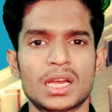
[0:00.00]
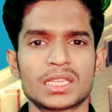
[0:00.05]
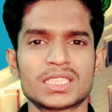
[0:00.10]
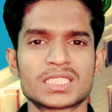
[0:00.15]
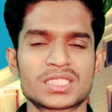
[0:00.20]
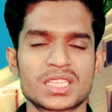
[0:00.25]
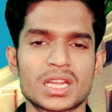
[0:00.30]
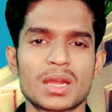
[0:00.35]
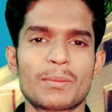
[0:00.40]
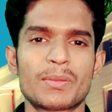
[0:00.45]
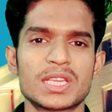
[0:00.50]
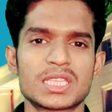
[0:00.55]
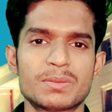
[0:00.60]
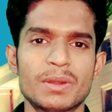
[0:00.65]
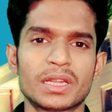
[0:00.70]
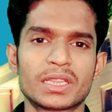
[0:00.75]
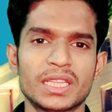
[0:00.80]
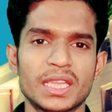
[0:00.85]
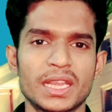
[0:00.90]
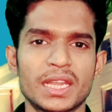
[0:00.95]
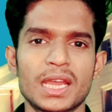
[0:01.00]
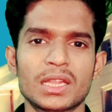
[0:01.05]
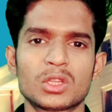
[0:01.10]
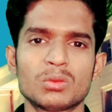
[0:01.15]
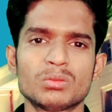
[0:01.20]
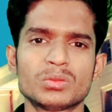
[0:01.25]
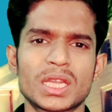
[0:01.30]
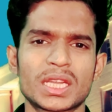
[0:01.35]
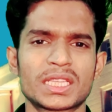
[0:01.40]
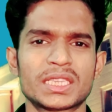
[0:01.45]
और जिस तरह का प्लेसमेंट दे रहा
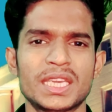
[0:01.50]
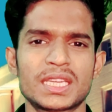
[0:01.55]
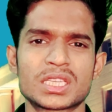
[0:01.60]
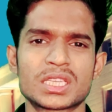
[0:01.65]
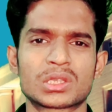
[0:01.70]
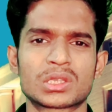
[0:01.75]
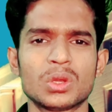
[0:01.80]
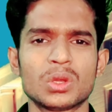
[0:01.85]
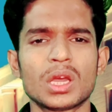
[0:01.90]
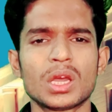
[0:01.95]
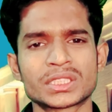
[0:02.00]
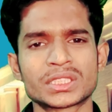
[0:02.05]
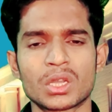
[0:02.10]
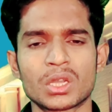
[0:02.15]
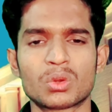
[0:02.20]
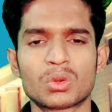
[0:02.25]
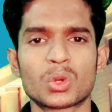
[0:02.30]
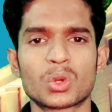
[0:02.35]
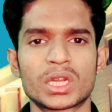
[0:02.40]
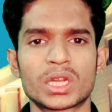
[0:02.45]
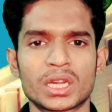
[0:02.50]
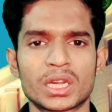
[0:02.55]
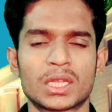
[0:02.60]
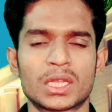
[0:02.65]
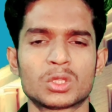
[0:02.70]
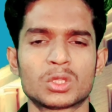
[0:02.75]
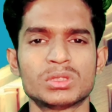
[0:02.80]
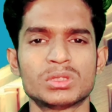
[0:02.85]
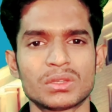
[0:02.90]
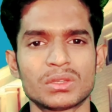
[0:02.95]
है तुम जाके देख सकते हो अच्छा ग्रो कर
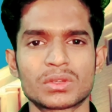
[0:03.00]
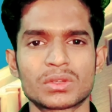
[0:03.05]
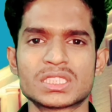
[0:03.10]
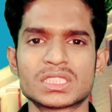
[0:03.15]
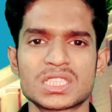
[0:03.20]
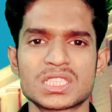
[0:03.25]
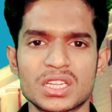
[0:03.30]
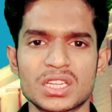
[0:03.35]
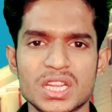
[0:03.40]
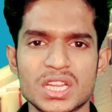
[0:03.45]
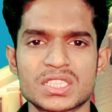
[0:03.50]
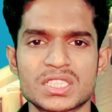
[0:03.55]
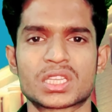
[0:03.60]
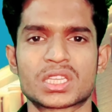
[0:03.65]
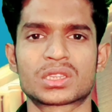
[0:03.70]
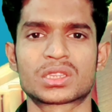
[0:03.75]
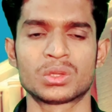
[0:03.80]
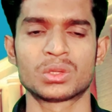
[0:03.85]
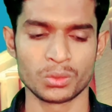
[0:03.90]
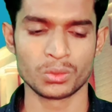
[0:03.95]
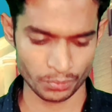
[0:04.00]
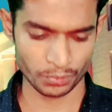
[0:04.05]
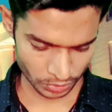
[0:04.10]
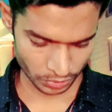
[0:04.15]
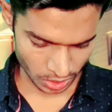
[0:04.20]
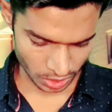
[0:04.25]
रहा है तुम इसे कंसिडर कर सकते हो